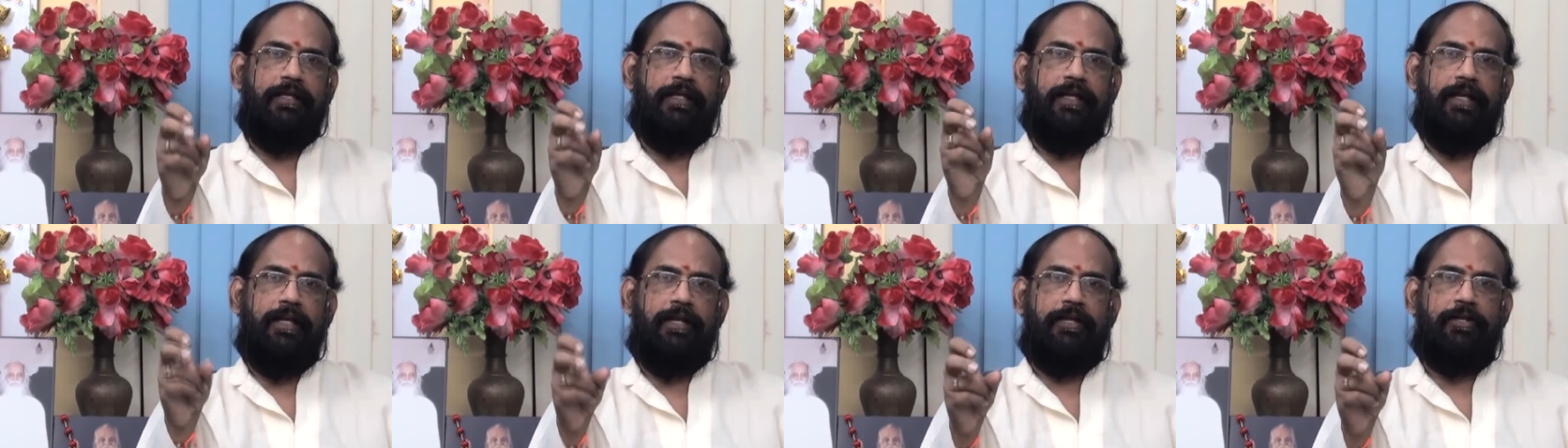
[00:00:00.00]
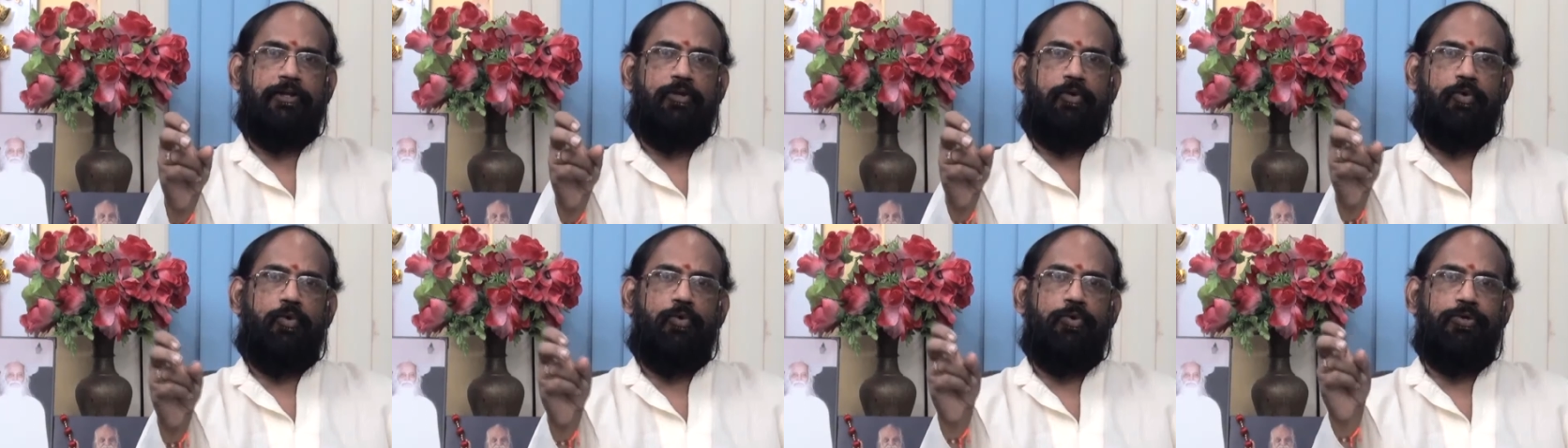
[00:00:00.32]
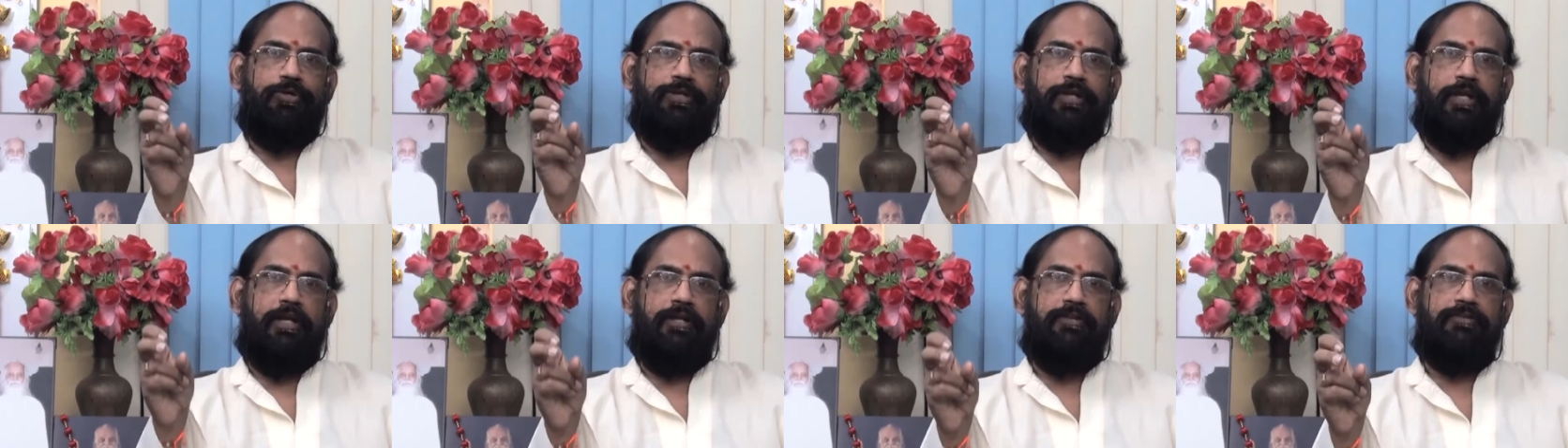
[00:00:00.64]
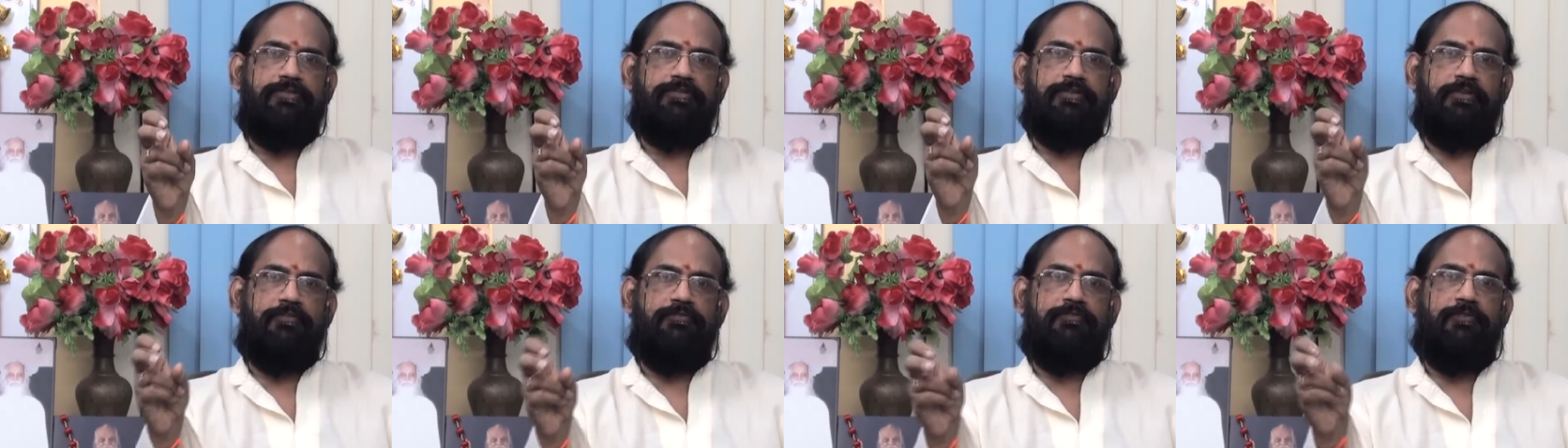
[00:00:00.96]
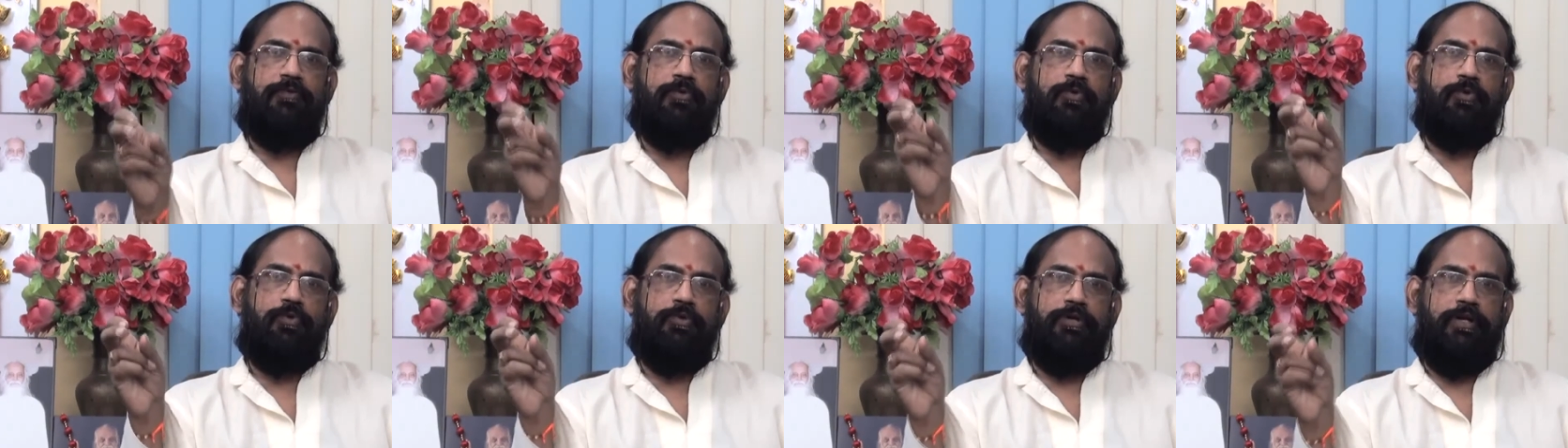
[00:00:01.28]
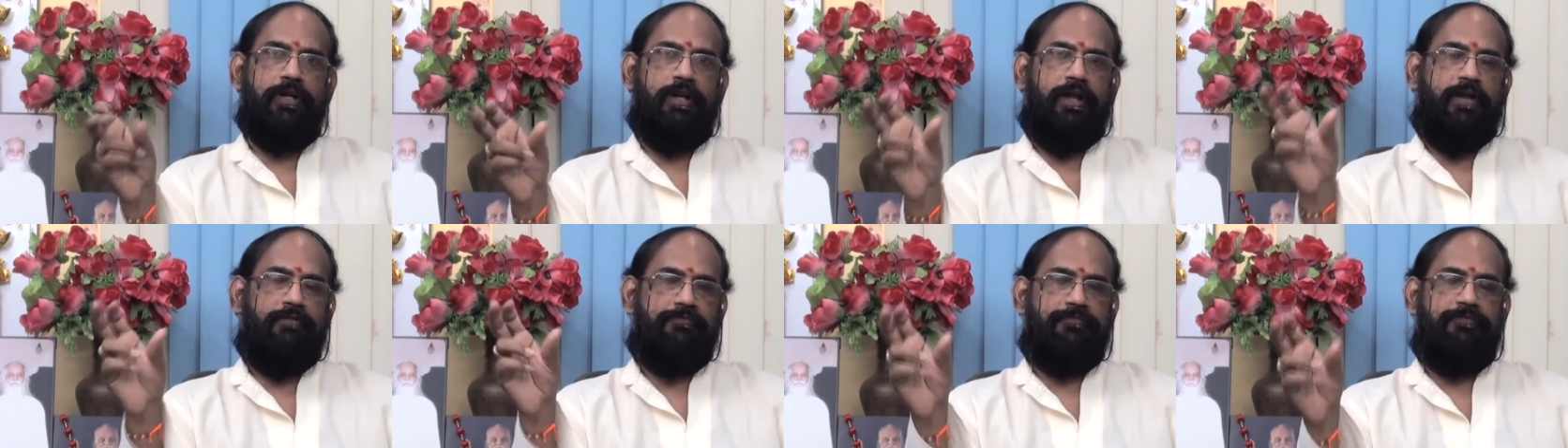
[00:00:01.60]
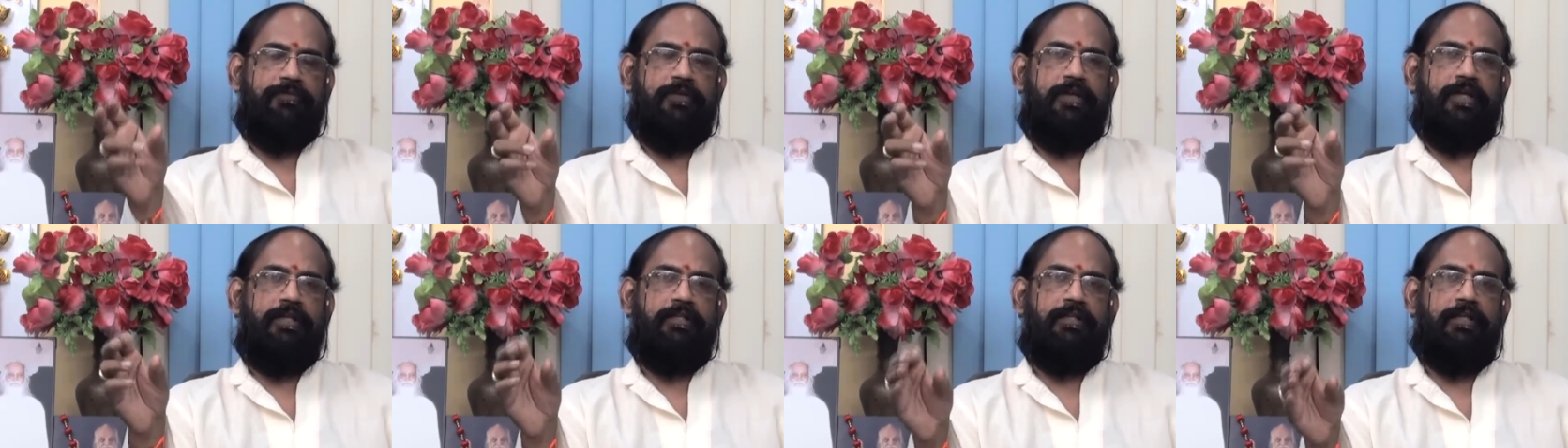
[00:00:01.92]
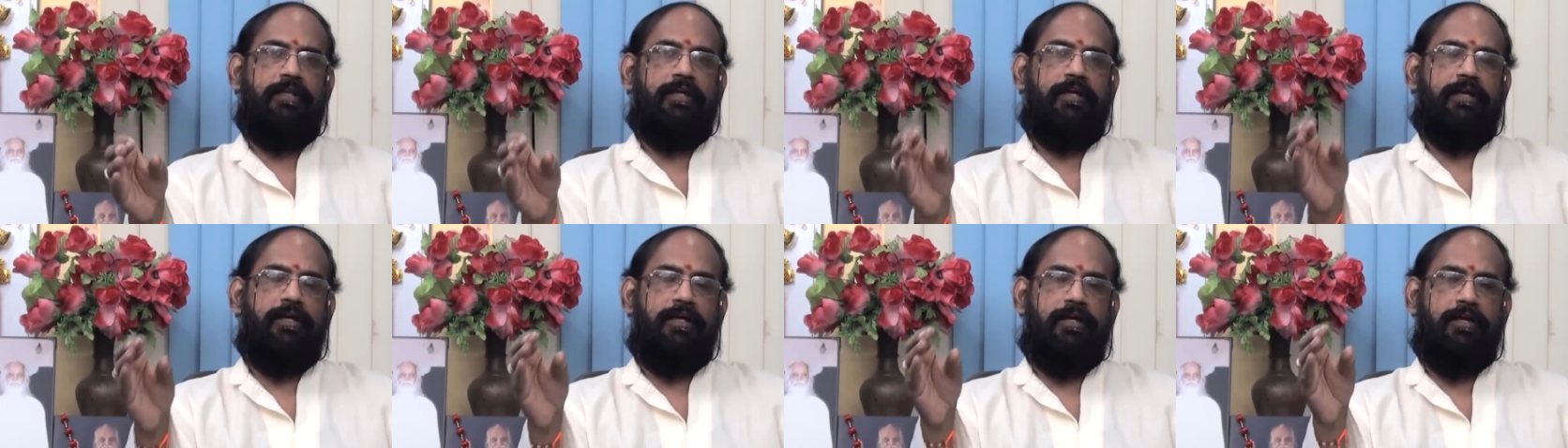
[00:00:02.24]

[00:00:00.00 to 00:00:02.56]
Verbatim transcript: எலக்ட்ரோ என்செஃபலோகிராஃப் அந்த